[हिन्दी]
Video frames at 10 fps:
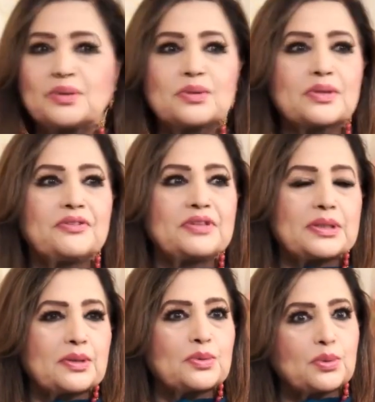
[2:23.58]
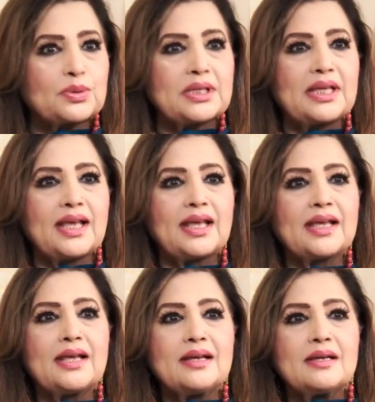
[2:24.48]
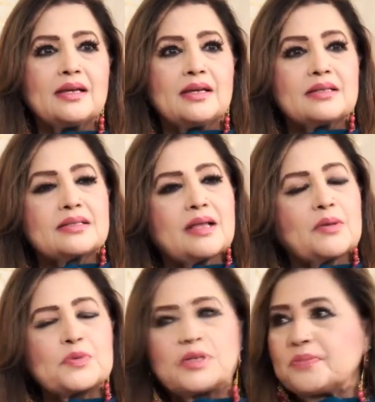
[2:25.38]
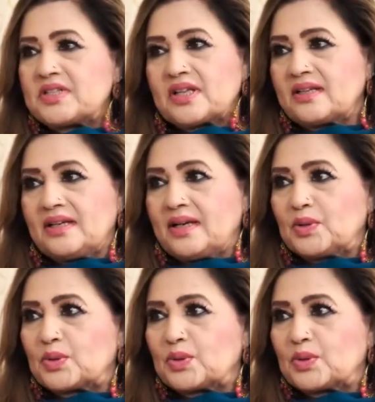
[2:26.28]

लोगों की फितरत होती है सांप से भी जहरीले